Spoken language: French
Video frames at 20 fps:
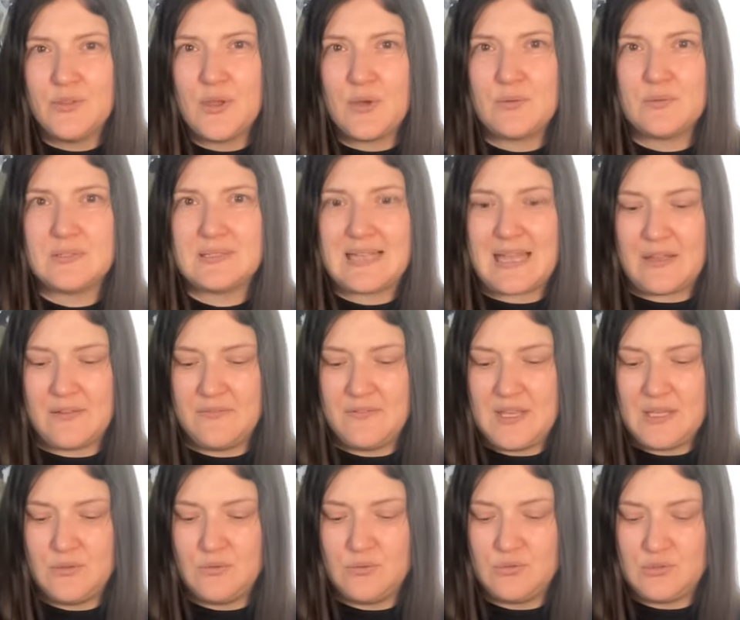Non, ça
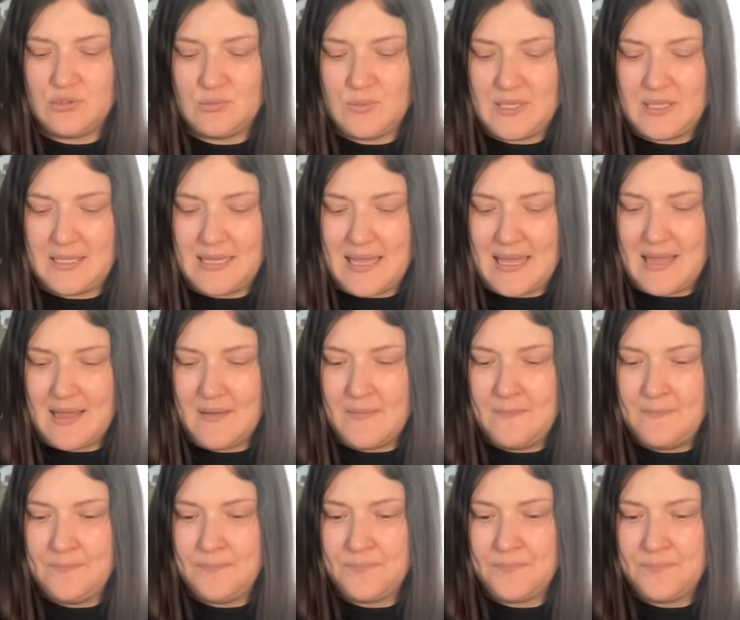revient tout de suite à